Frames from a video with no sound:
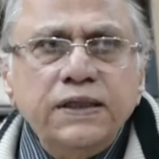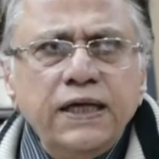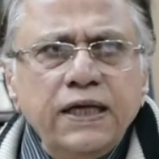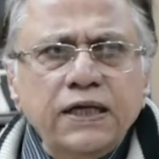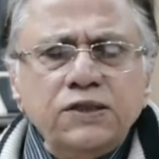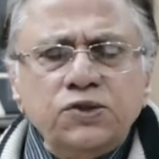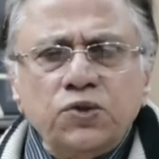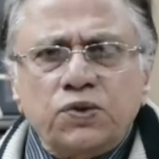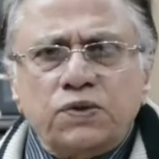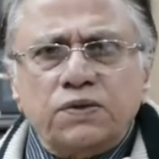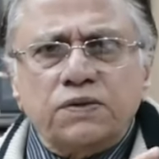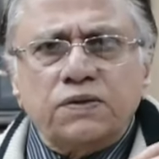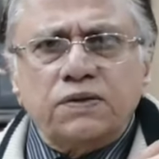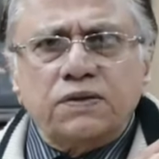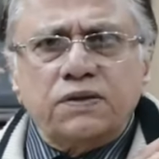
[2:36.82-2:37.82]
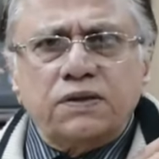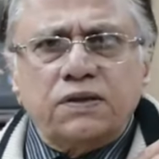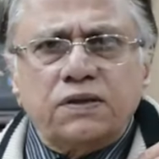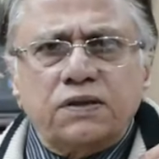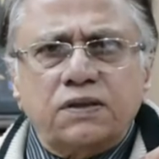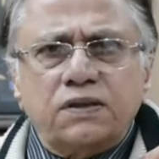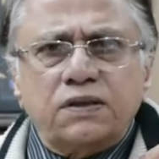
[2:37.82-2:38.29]
ये जो
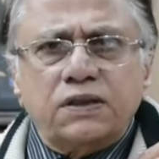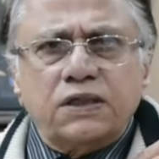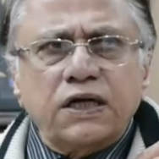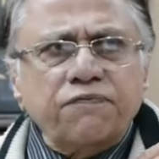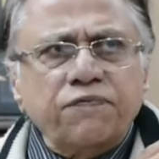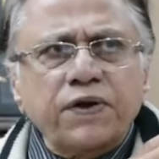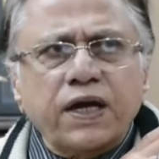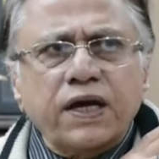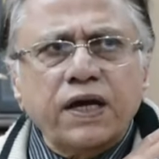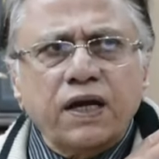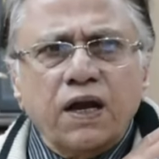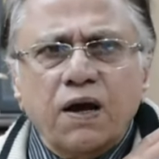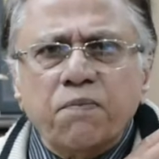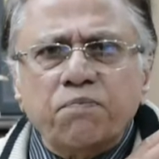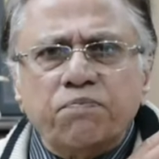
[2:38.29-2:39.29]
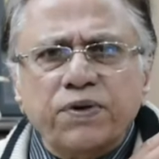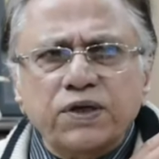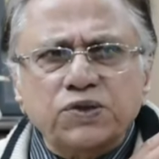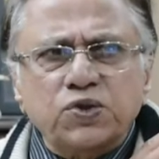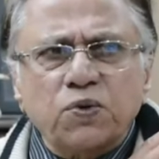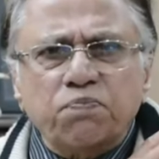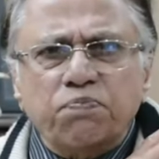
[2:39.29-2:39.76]
ट्रैफिक के नाम पे
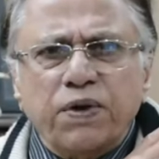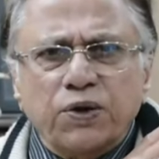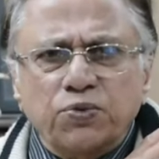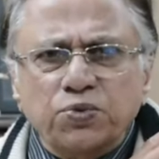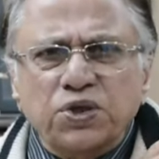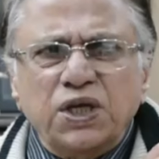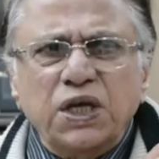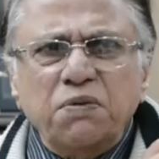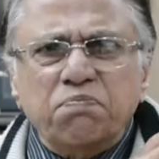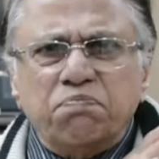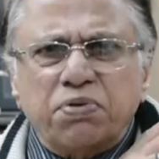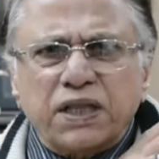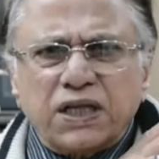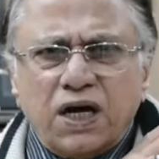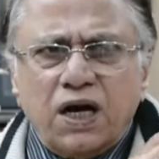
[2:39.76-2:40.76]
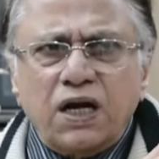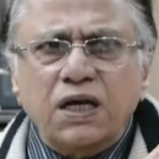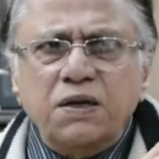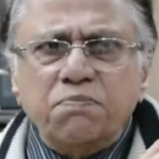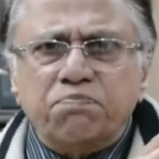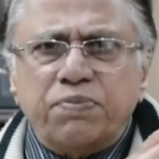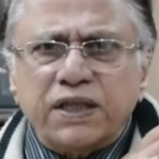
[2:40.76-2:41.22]
जो बेहूदगी
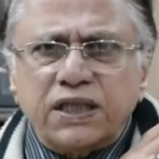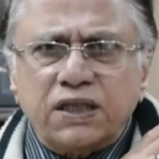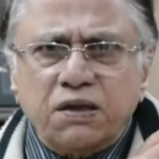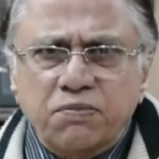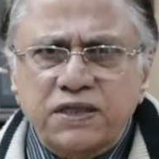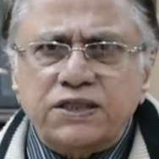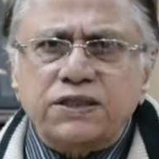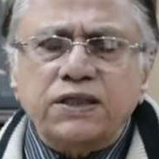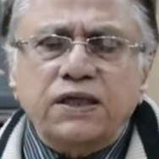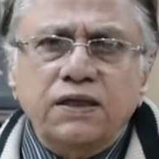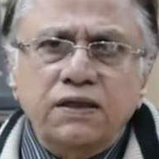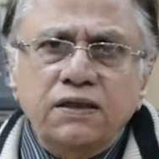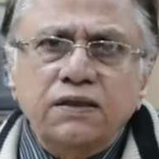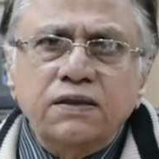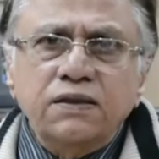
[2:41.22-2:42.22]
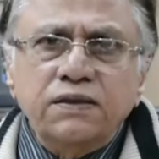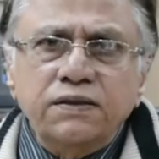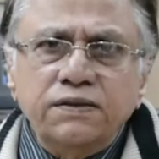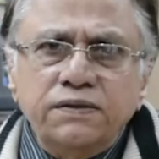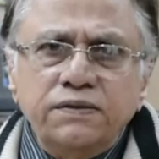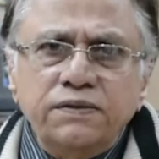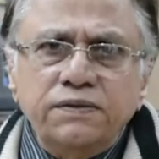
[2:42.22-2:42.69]
पतकारी बदतमीजी
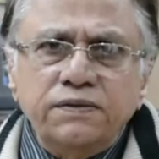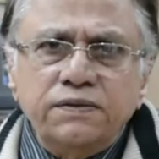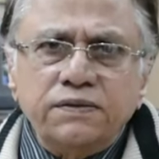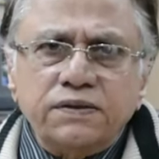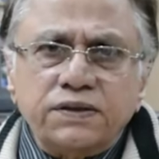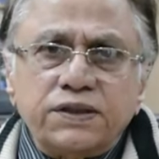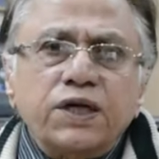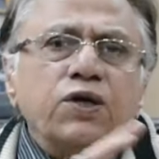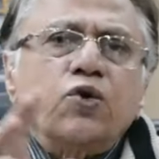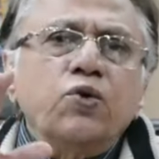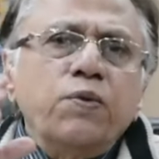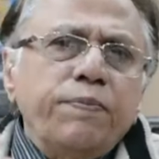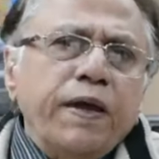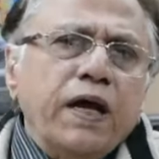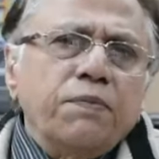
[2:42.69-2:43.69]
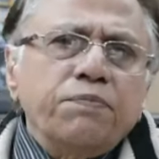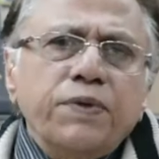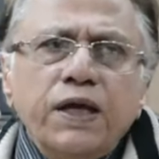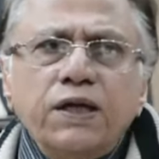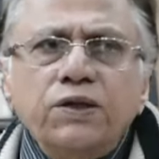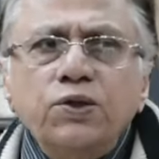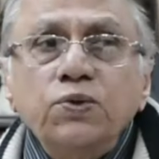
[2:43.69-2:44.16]
सड़कों पे आप
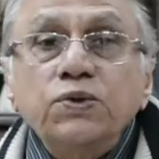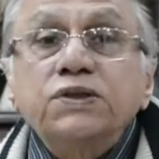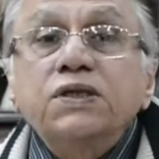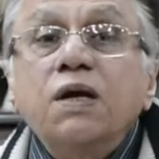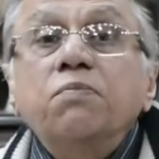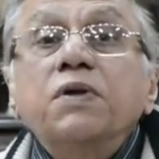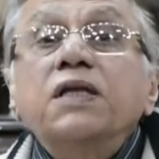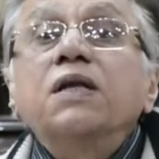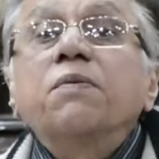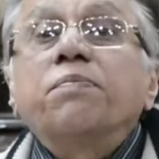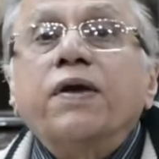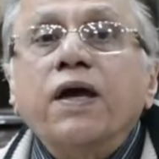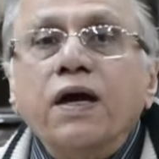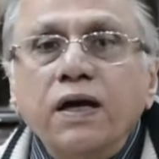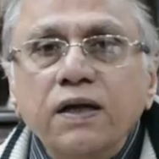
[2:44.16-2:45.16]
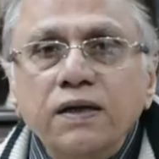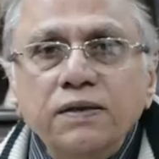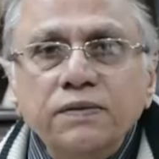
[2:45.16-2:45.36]
देखते हो उसका मतलब क्या है